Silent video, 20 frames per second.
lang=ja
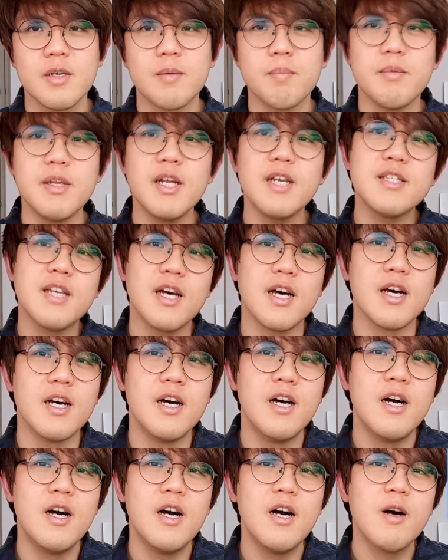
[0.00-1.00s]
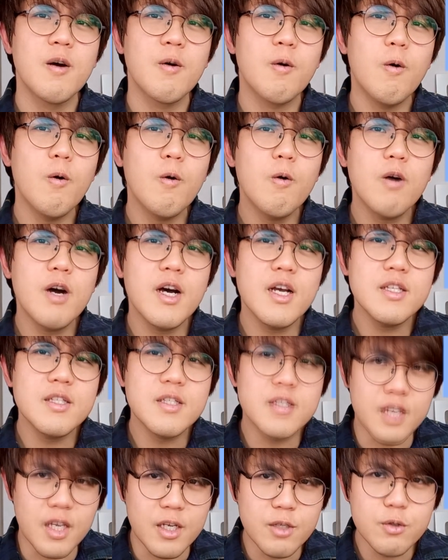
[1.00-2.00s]
皆さん、ここ
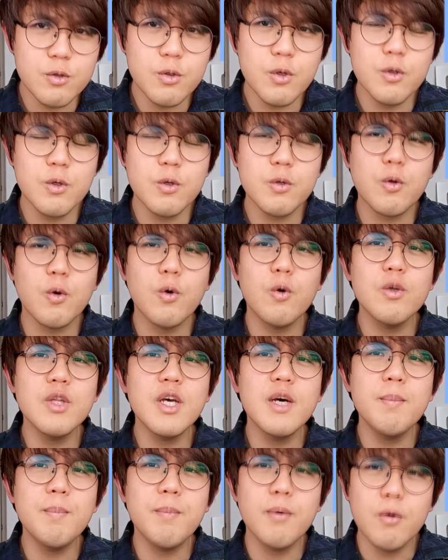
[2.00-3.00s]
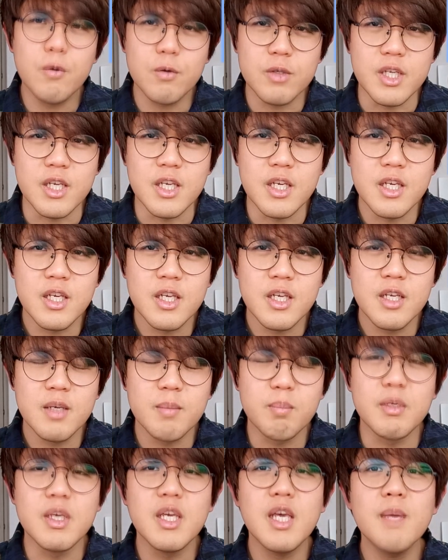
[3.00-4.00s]
がジェジュ島の東南方に
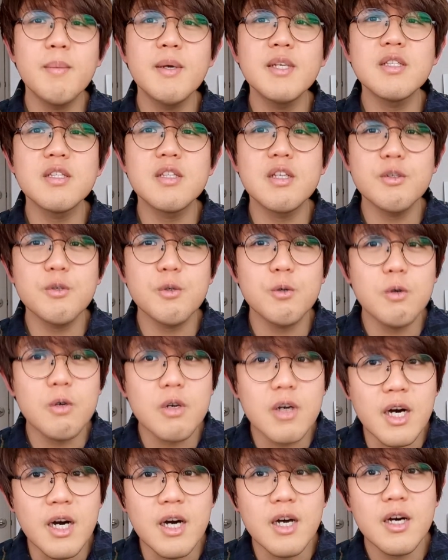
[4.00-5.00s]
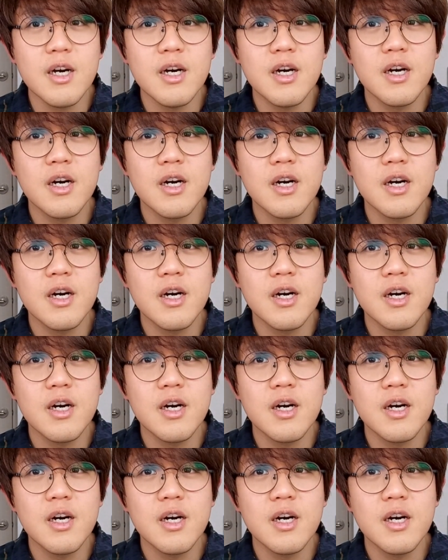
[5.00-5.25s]
見えますでしょうか